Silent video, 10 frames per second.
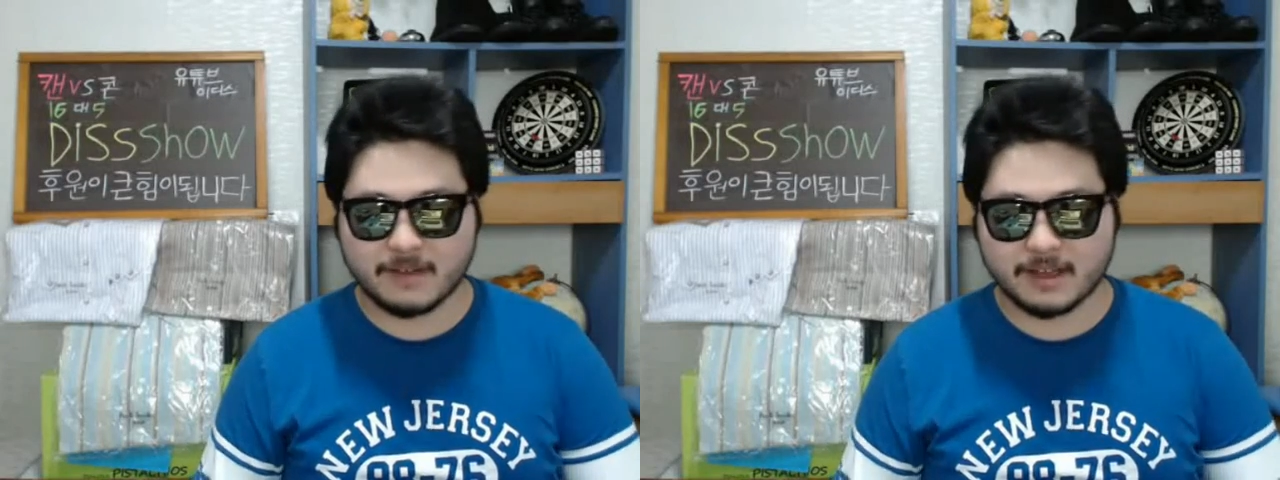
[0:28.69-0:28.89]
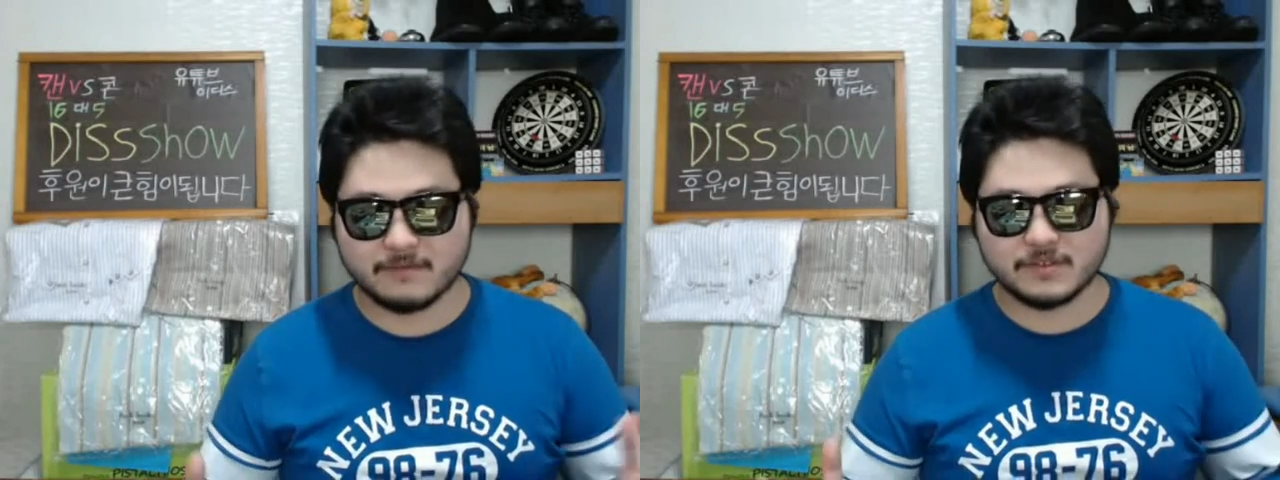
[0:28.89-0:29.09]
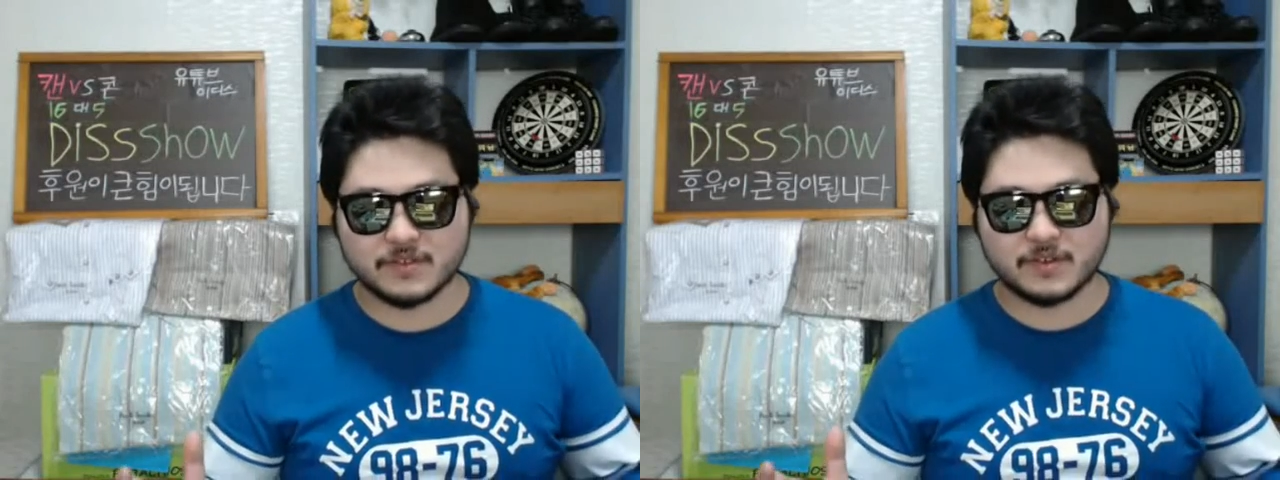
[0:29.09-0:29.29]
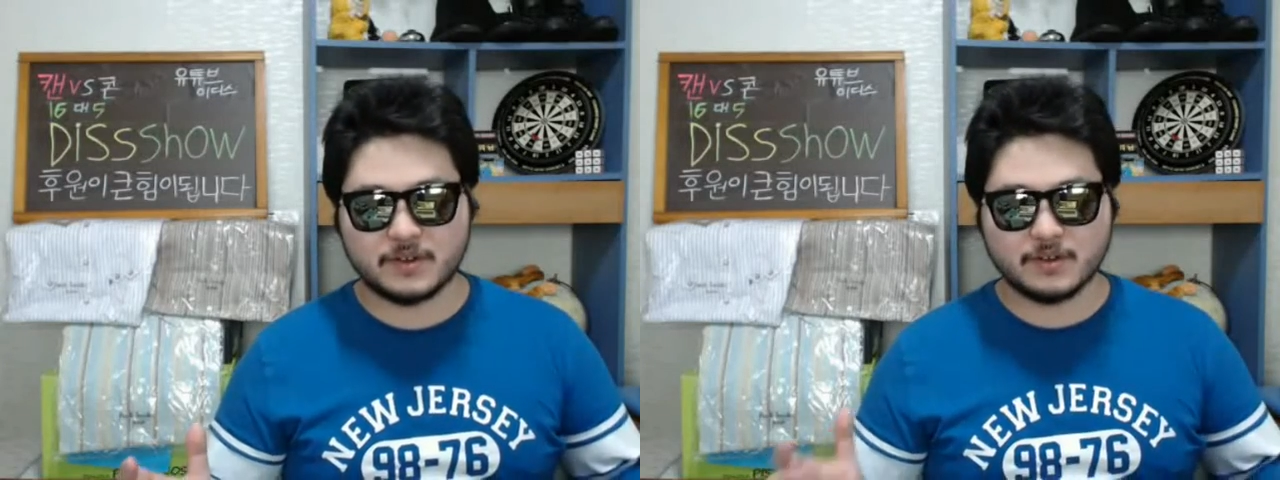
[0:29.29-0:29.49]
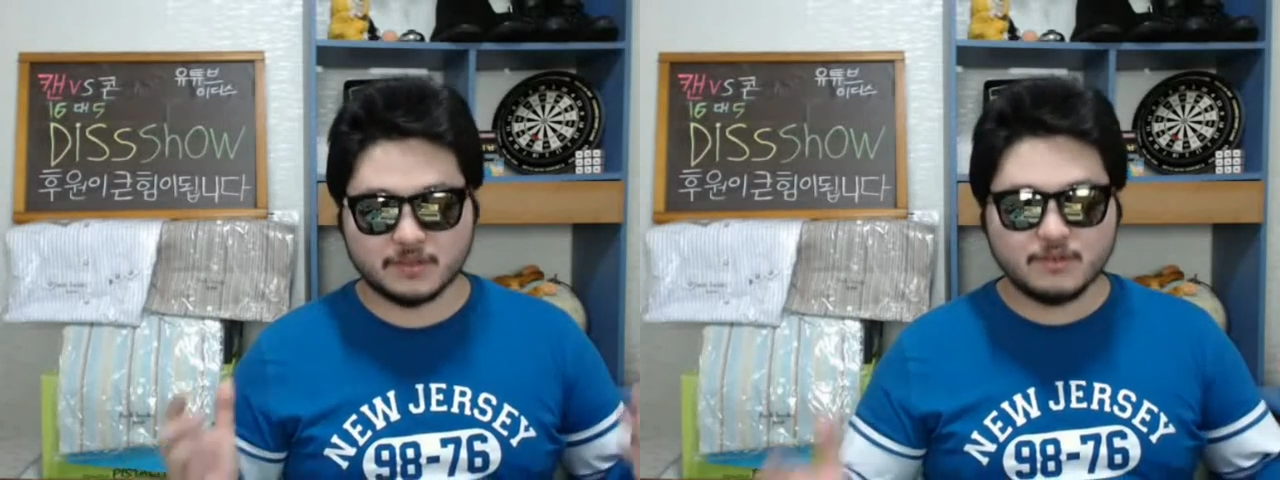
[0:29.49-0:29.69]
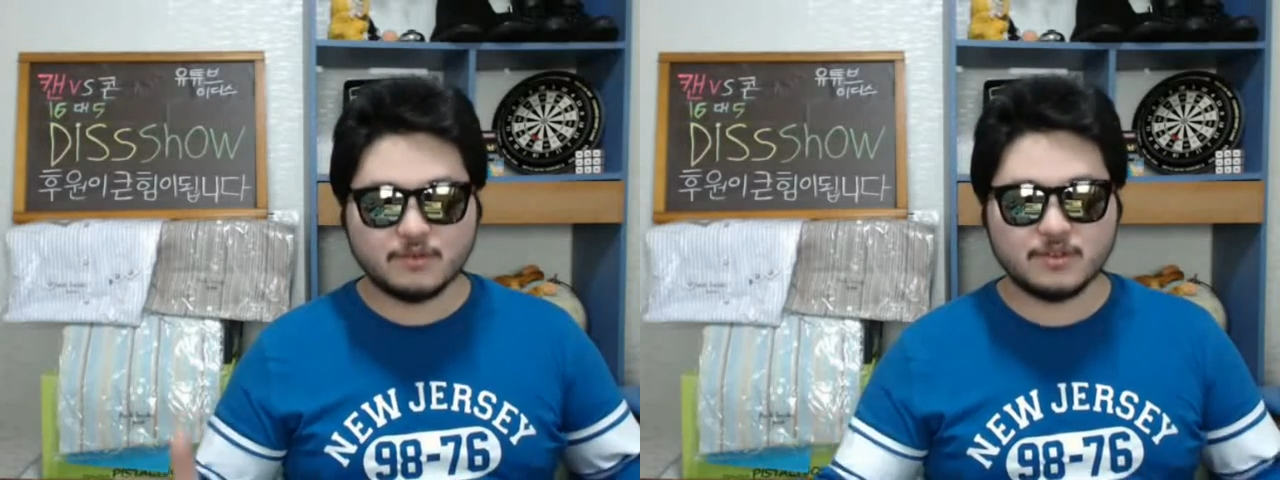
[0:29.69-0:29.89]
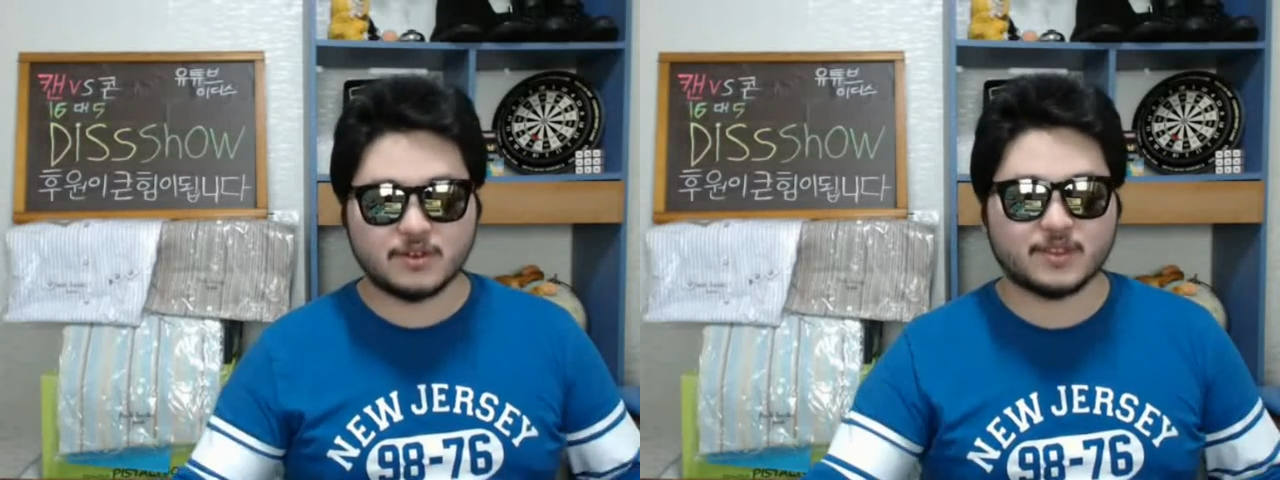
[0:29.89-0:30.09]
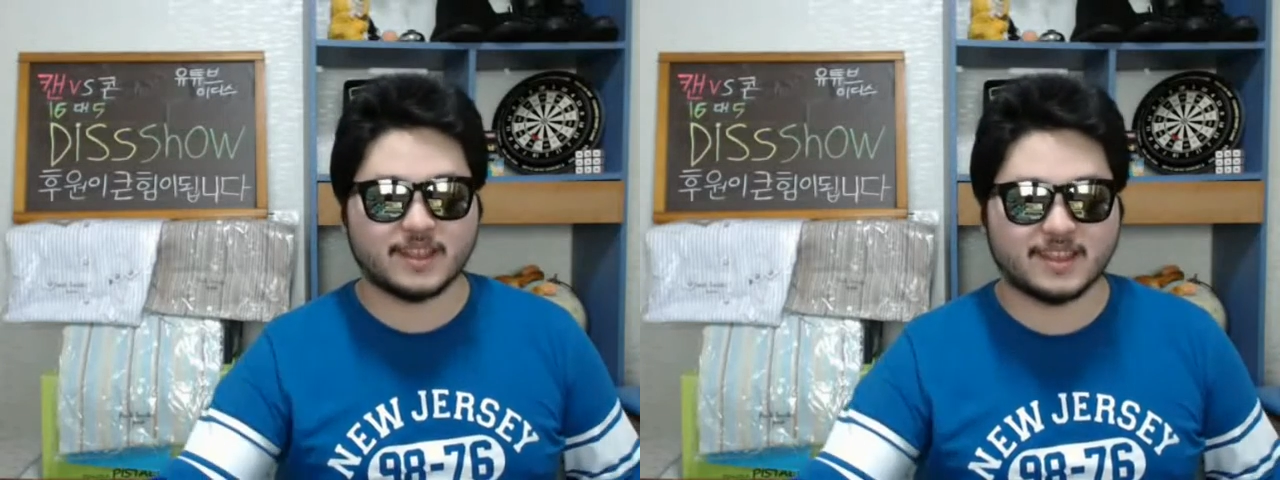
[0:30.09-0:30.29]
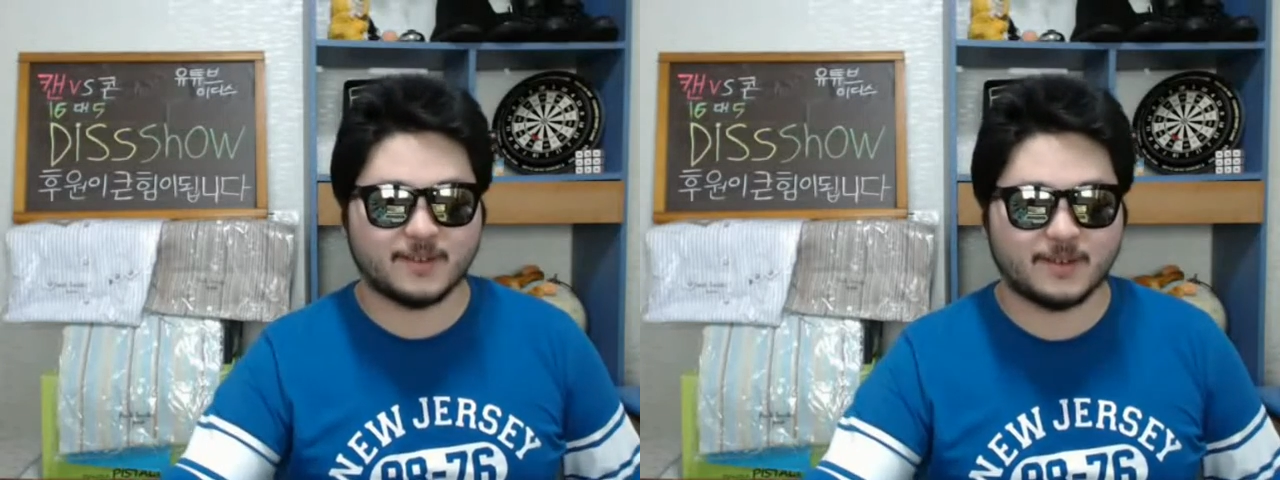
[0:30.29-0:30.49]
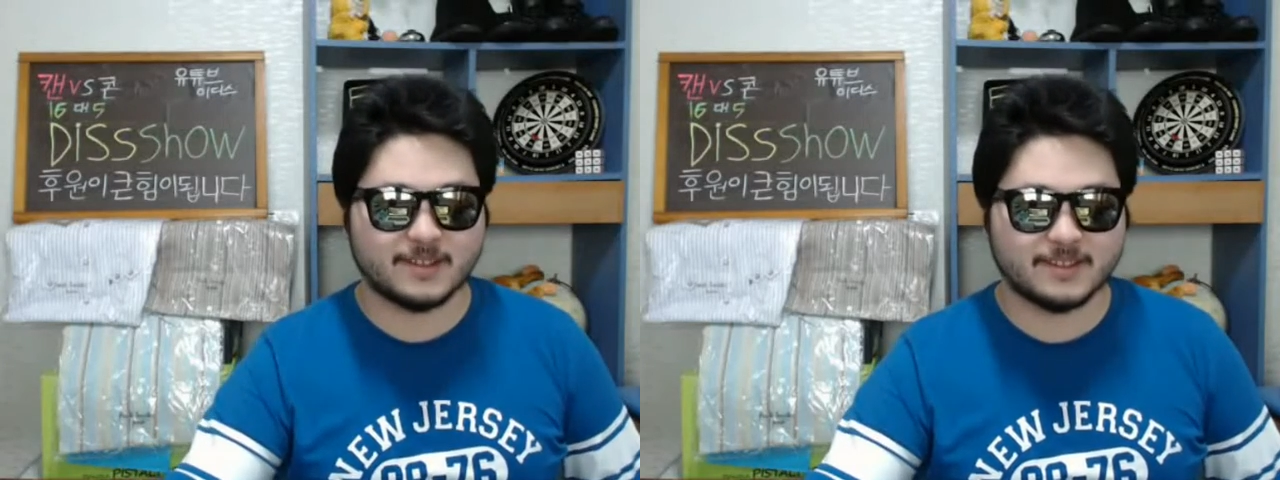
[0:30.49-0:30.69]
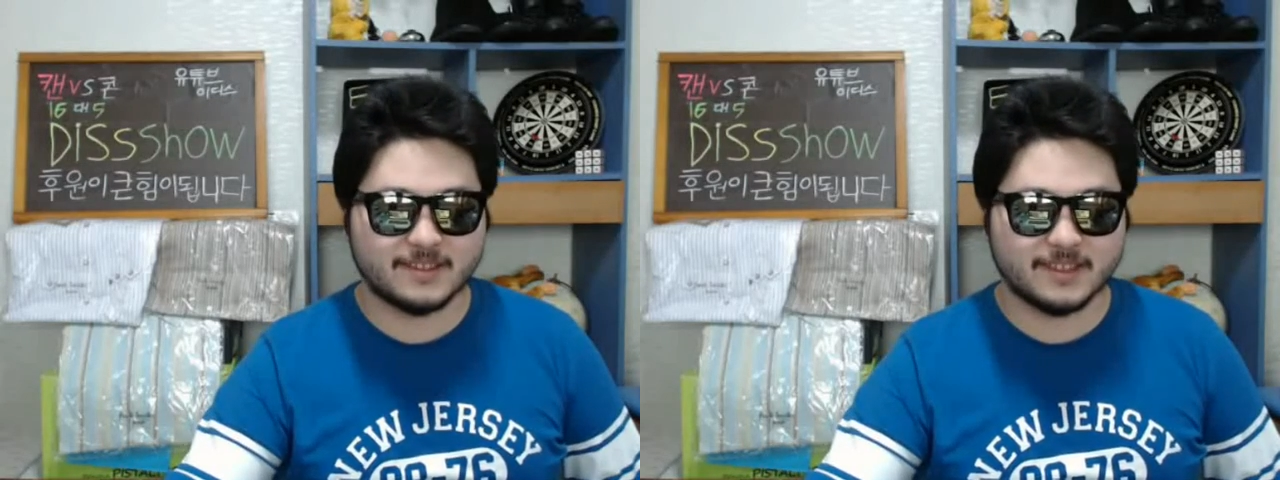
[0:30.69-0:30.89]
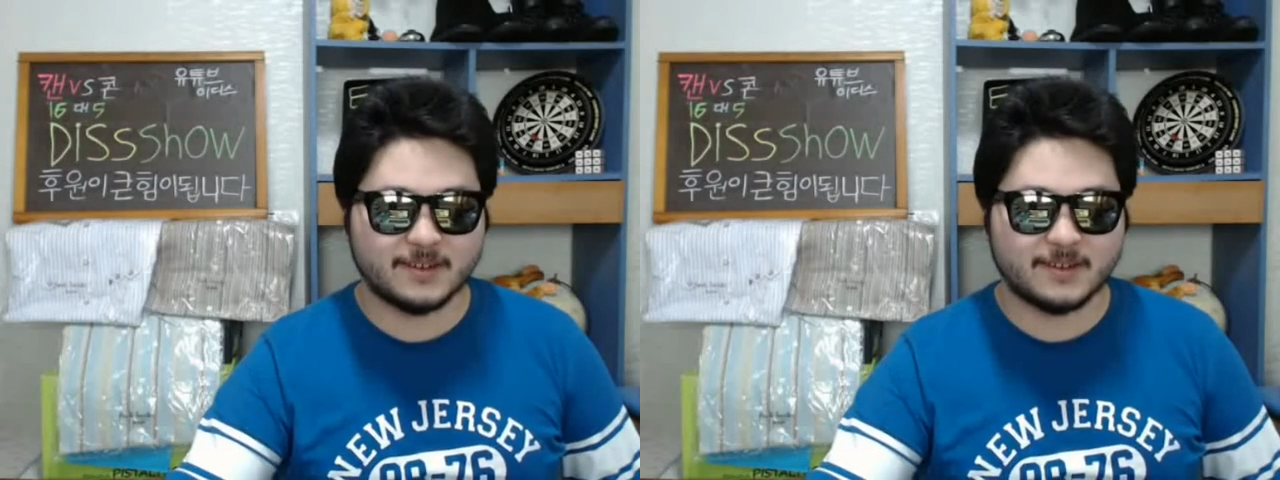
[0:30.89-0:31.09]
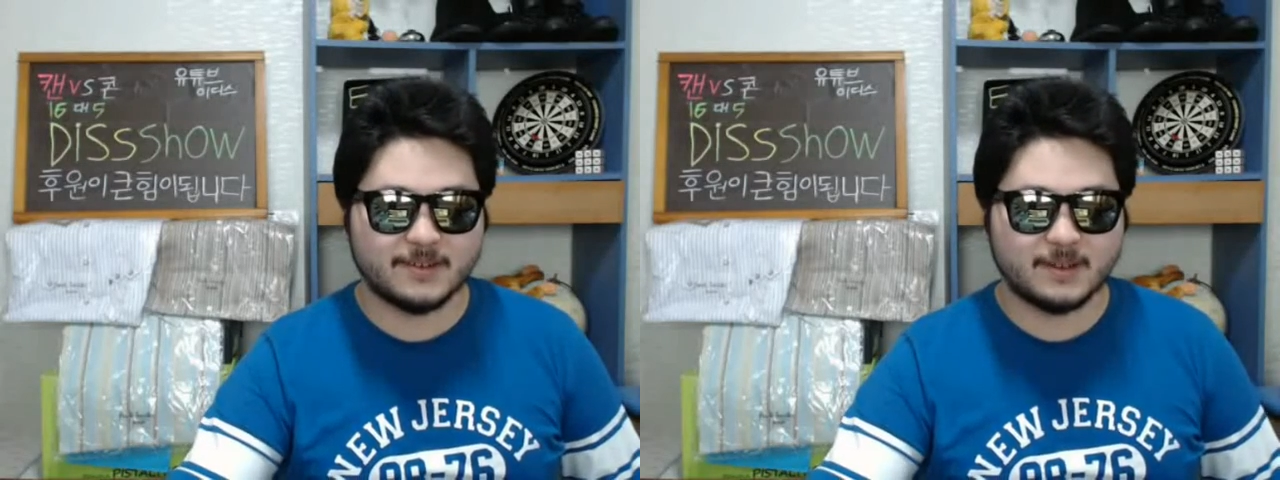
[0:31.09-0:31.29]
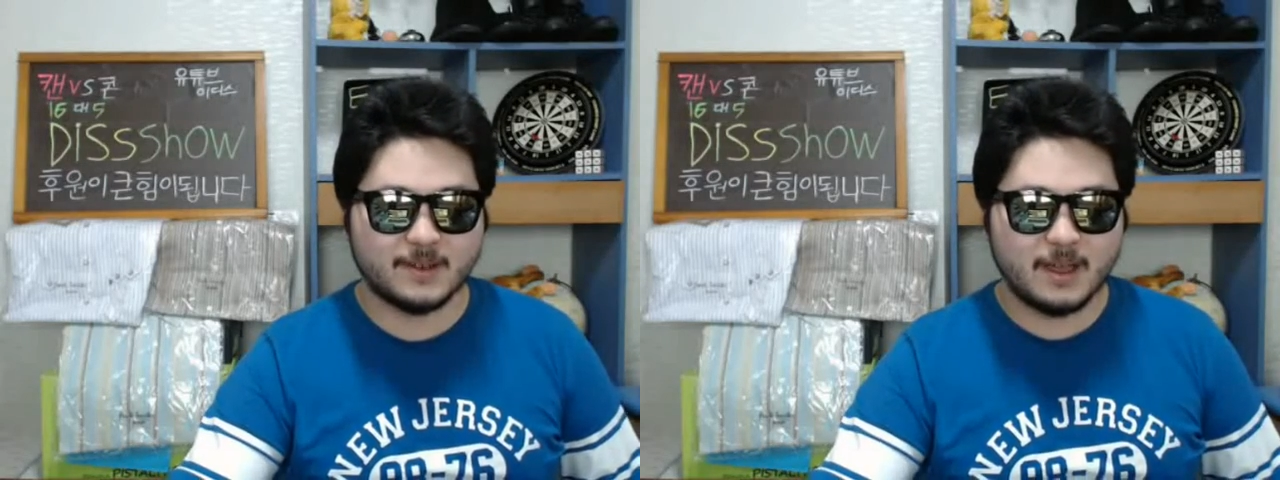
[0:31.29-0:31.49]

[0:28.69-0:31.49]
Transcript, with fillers: 막 이러면서 들고 일어났다고 하는데요.